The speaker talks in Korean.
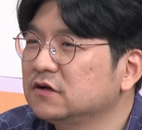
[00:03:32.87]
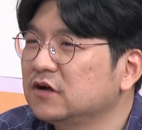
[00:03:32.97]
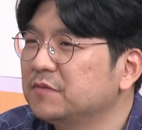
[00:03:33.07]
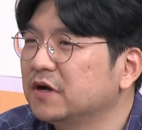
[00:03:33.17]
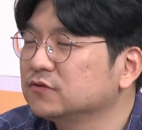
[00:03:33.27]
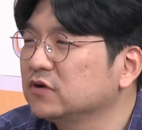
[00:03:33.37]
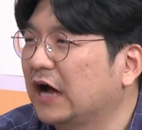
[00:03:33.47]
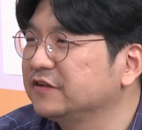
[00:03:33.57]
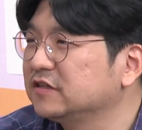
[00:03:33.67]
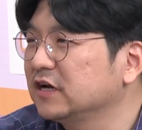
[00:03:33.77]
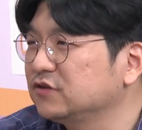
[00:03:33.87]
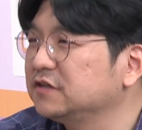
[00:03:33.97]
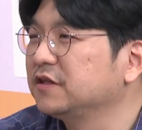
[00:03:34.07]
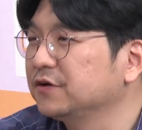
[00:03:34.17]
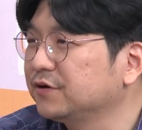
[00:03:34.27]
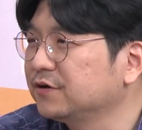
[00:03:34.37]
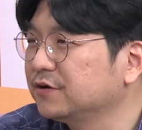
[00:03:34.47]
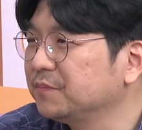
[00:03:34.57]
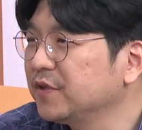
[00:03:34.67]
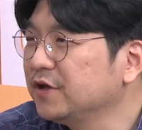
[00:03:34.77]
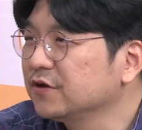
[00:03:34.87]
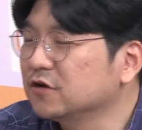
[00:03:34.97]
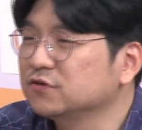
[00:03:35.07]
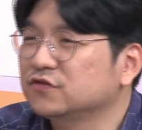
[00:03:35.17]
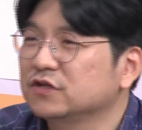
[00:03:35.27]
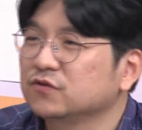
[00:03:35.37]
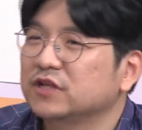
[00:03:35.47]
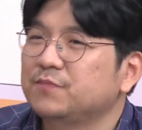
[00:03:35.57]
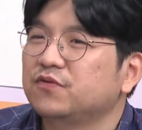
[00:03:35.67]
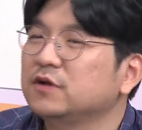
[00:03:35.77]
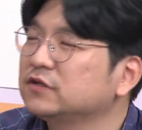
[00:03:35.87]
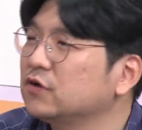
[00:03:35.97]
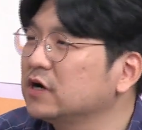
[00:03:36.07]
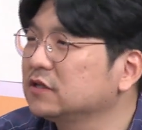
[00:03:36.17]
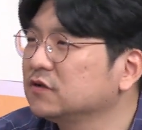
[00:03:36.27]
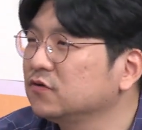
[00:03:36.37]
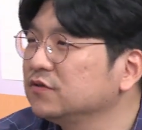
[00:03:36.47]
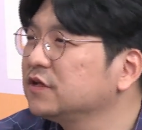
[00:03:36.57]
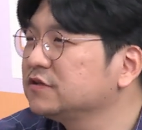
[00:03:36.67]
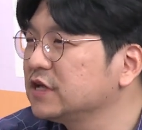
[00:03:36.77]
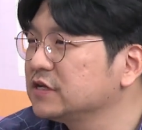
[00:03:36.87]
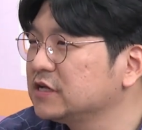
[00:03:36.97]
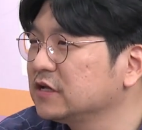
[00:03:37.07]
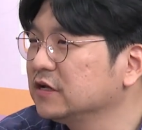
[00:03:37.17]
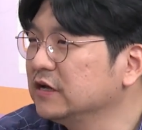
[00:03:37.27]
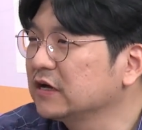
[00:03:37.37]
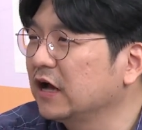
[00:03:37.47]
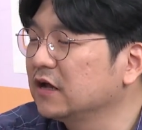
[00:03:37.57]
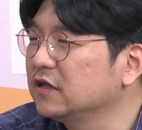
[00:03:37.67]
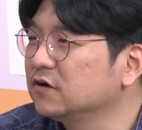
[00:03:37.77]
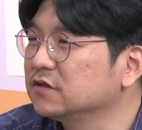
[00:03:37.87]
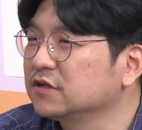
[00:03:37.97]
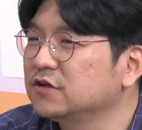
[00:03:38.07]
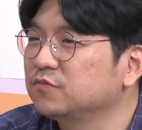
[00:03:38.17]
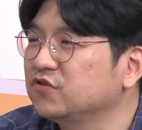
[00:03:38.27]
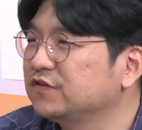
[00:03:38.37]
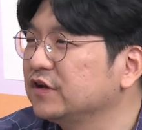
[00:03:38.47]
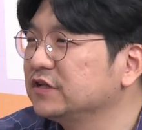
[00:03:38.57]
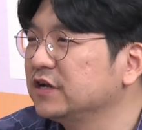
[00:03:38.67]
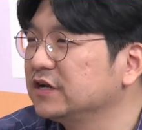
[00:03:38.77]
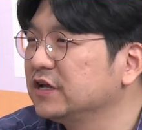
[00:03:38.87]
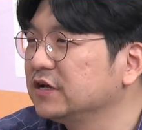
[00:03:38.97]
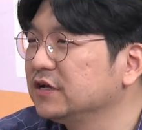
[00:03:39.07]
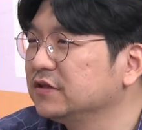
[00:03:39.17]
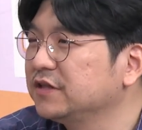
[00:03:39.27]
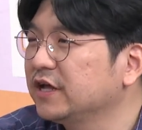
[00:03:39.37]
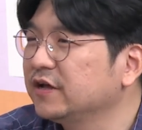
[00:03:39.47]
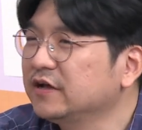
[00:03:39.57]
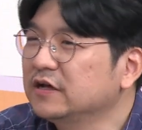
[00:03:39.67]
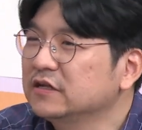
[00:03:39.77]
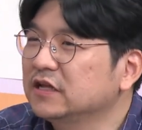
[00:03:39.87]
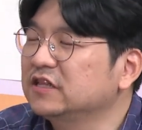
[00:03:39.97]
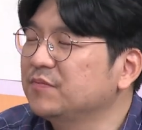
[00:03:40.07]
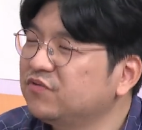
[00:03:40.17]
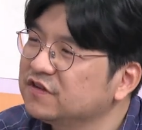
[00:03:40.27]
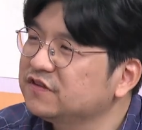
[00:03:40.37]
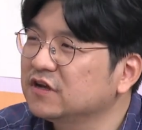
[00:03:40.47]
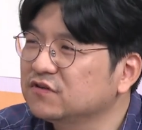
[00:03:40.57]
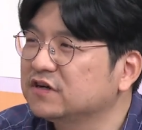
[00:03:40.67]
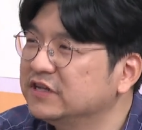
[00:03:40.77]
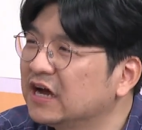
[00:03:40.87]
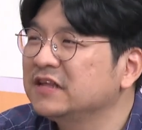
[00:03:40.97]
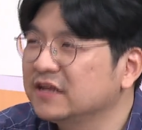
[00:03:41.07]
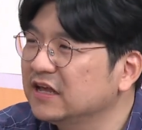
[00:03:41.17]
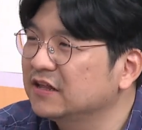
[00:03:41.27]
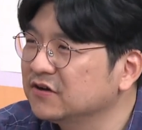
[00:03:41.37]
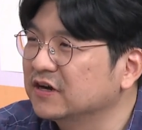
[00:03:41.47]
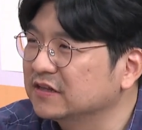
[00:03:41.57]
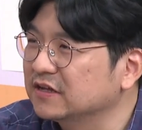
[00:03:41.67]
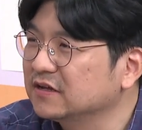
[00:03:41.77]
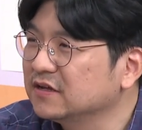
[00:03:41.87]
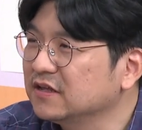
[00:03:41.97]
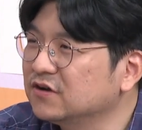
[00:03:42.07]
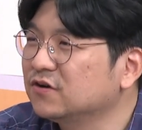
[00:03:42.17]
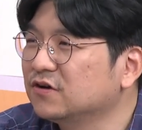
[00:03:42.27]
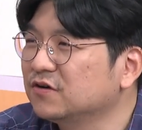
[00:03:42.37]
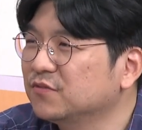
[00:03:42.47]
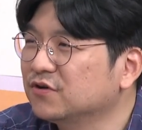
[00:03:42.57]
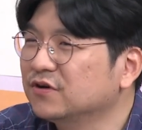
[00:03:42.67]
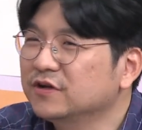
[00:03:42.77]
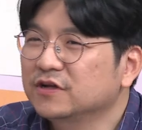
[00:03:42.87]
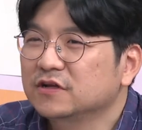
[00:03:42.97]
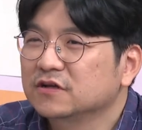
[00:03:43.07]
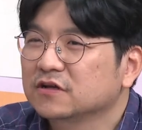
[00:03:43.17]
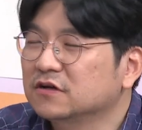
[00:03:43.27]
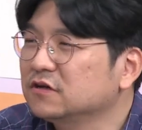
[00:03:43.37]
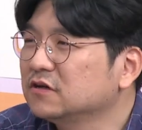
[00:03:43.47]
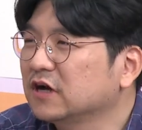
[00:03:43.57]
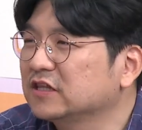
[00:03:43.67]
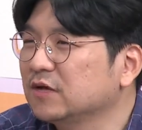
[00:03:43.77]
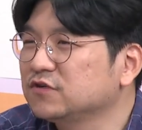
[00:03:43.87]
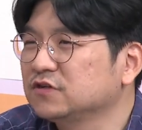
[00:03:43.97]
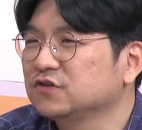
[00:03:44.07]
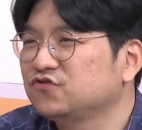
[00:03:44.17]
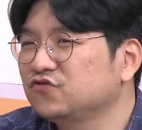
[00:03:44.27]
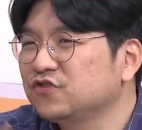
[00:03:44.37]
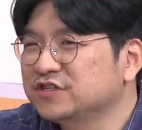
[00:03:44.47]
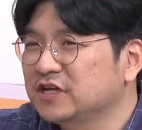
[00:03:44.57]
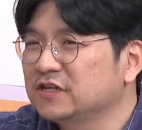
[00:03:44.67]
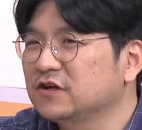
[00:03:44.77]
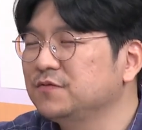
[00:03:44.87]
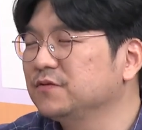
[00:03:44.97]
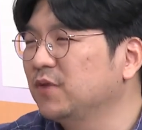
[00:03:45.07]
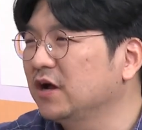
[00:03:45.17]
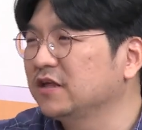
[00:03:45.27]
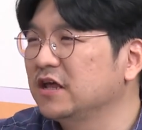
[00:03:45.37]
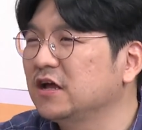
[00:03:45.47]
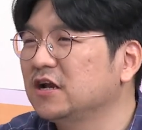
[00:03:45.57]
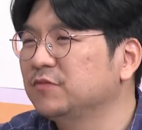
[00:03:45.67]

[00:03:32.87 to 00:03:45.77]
그러한 방송을 가질 때가 됐대요. 그러면서 뒤에 또 넷플릭스와 같은 콘텐츠 생산 가, 음. 이런 기업도 있어야 된다 이렇게 얘기했는데 내 넷플릭스 얘기도 그냥 한 얘기 아닌 것 음. 같아. 이거 뭐 그 갖다 붙여서 쭉 이제 설, 막 얘기하려면